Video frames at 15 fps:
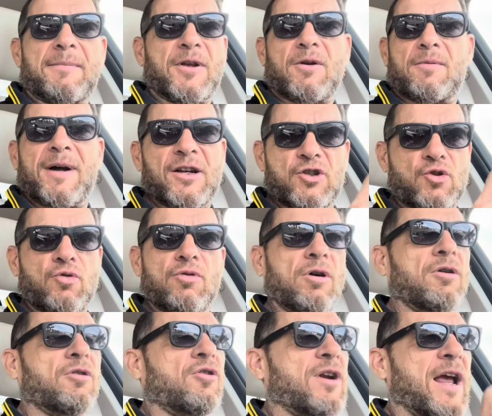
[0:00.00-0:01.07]
pero más
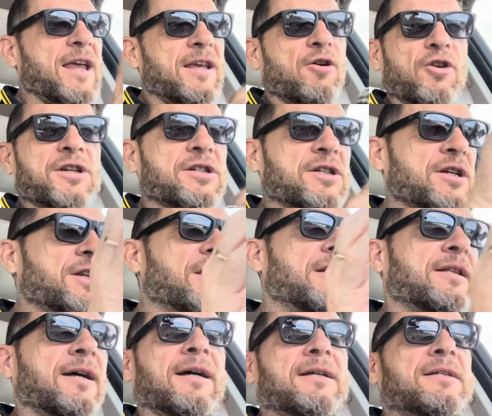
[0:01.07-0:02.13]
chulo, con ahí con
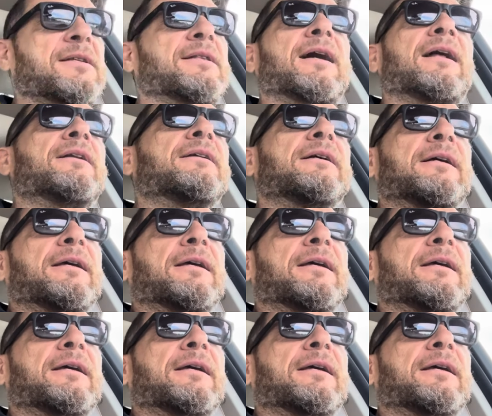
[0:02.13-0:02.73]
islitas y tal.